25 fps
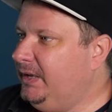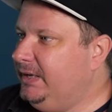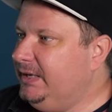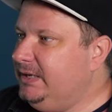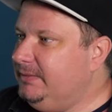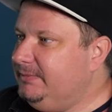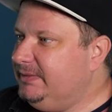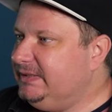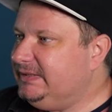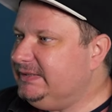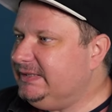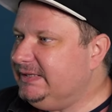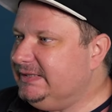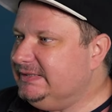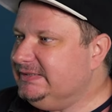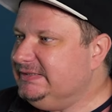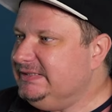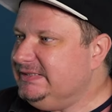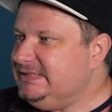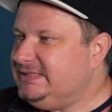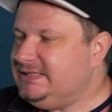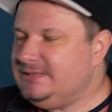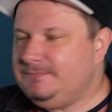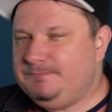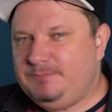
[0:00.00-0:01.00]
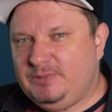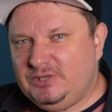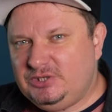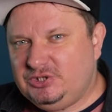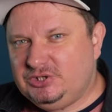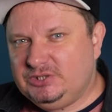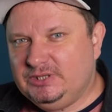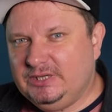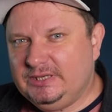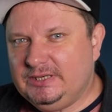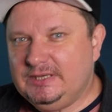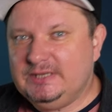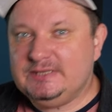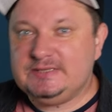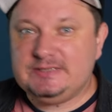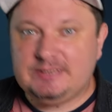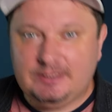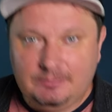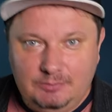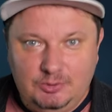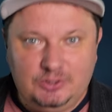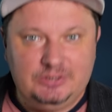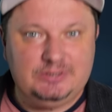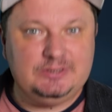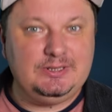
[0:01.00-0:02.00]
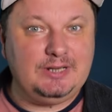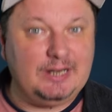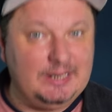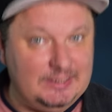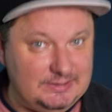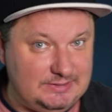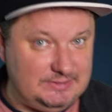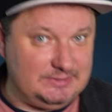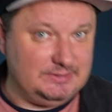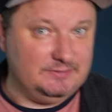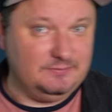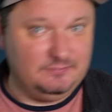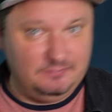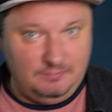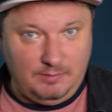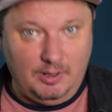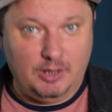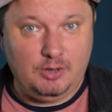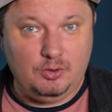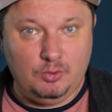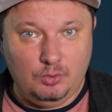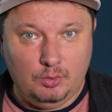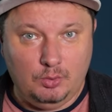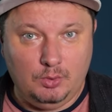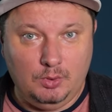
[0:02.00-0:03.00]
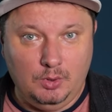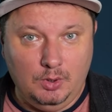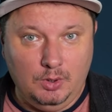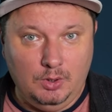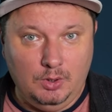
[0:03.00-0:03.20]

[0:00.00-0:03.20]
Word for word: именно нетипичная для самой трассы в Баку –